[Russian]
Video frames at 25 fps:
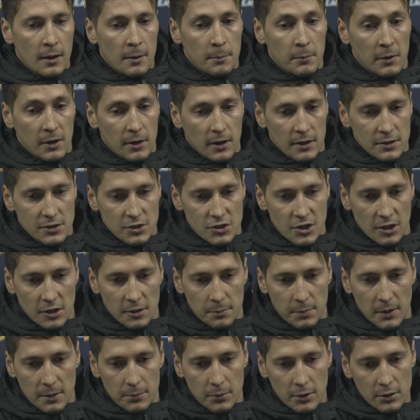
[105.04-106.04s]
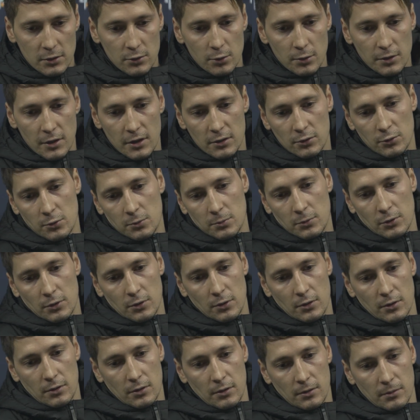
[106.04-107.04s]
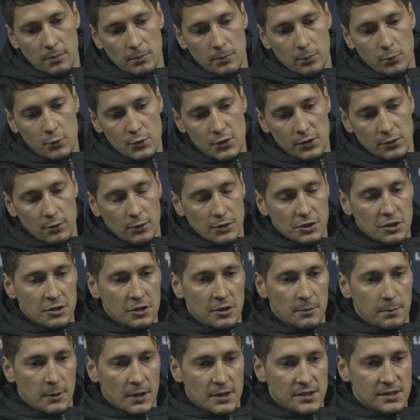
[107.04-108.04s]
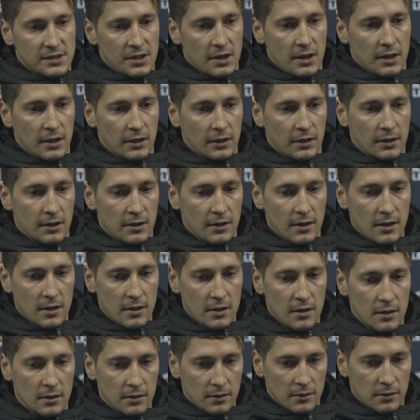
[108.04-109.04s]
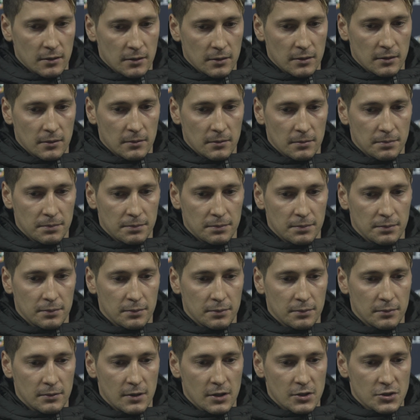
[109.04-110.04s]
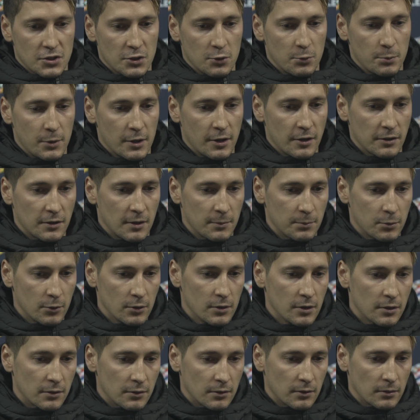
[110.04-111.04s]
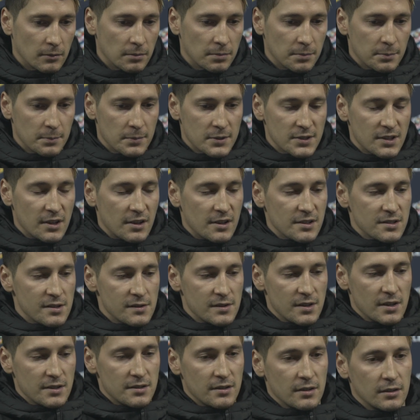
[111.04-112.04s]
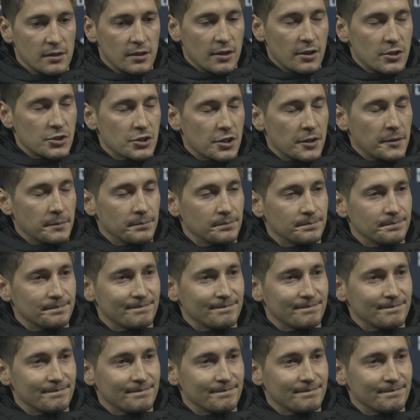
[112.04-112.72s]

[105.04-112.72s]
мы одержали победу. Я думаю, будет очень непростая игра. Э, должны умереть на поле, но постараться взять три очка.